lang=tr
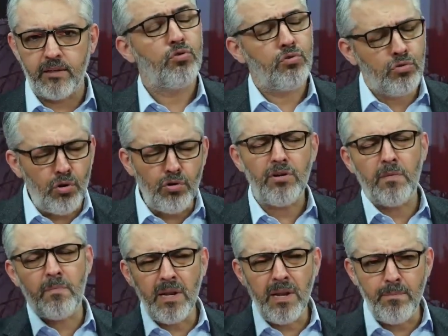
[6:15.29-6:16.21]

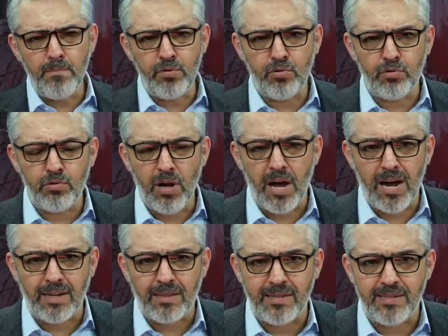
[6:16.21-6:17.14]
Sonra bana bir sürü
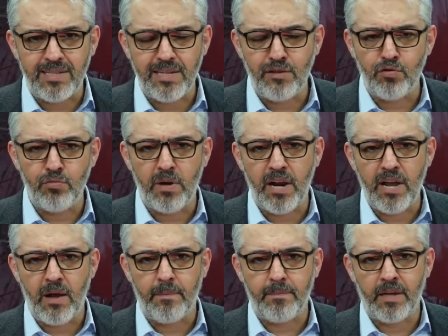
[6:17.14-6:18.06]
artistik numara
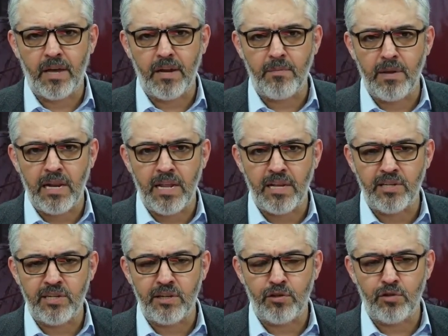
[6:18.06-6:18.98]
yap yani
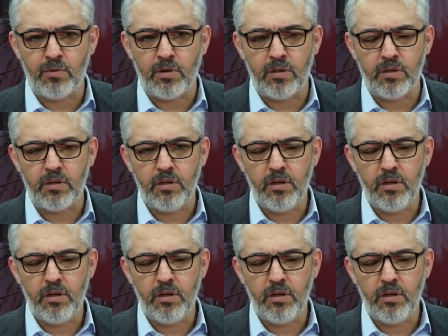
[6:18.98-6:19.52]
milliyetçilik numaraları.